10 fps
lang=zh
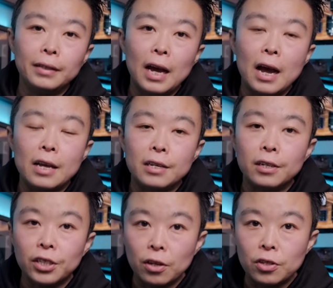带一
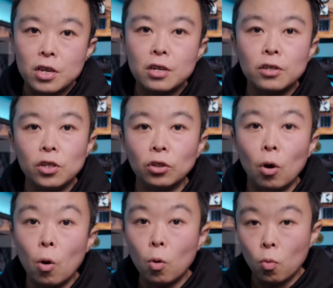个相机一个镜
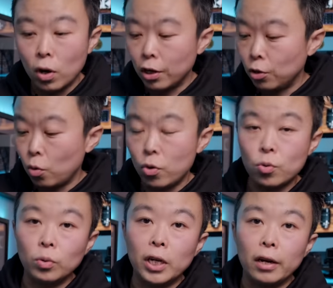头，我呢就会
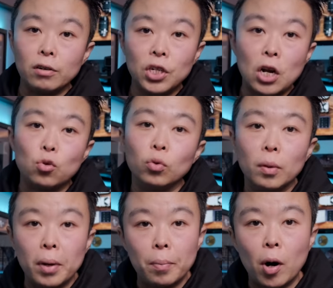用这个战术
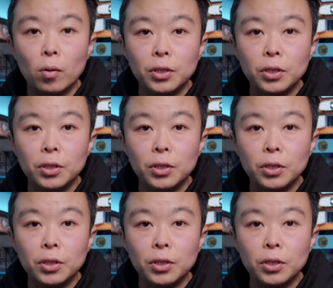的背包。